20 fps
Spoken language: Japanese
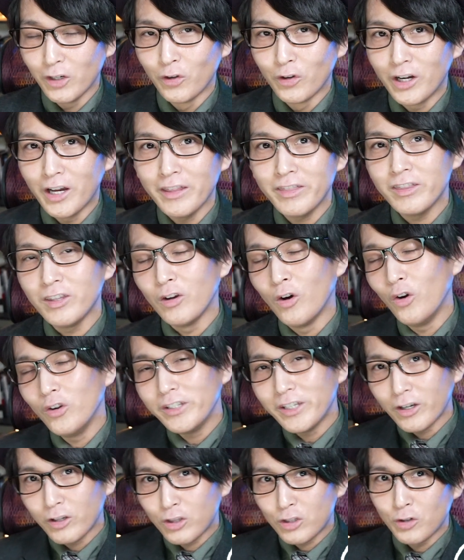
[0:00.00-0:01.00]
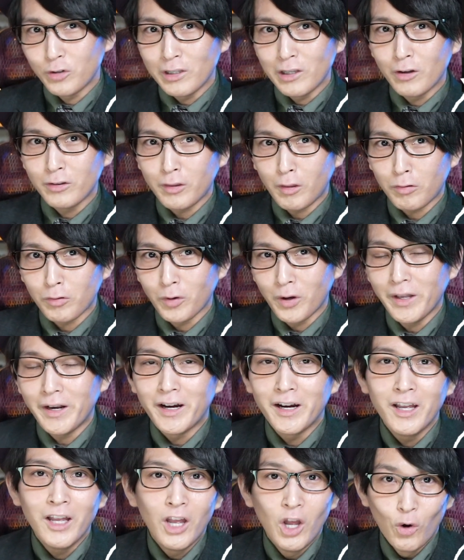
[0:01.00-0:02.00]
るのかっていう翻訳チューリングテストか
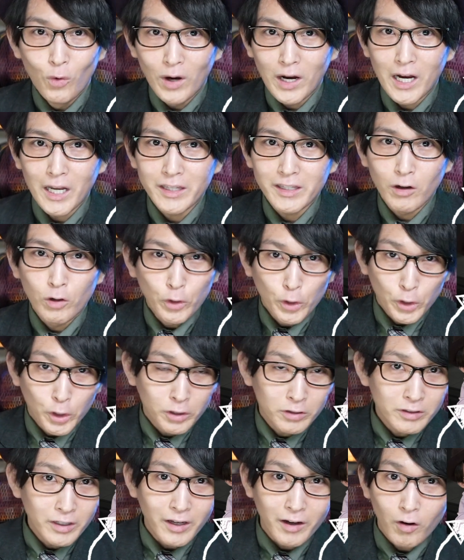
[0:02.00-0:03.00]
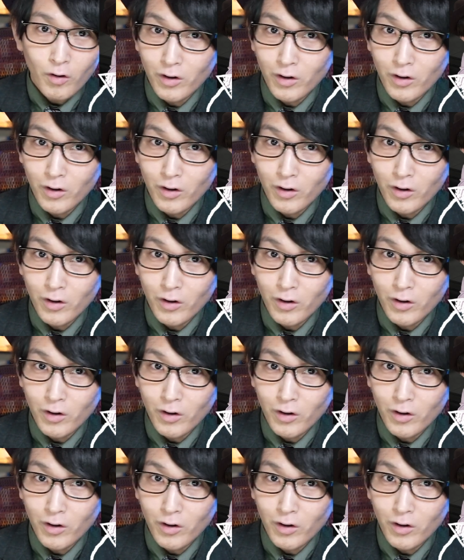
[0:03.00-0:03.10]
ら分かったこととして、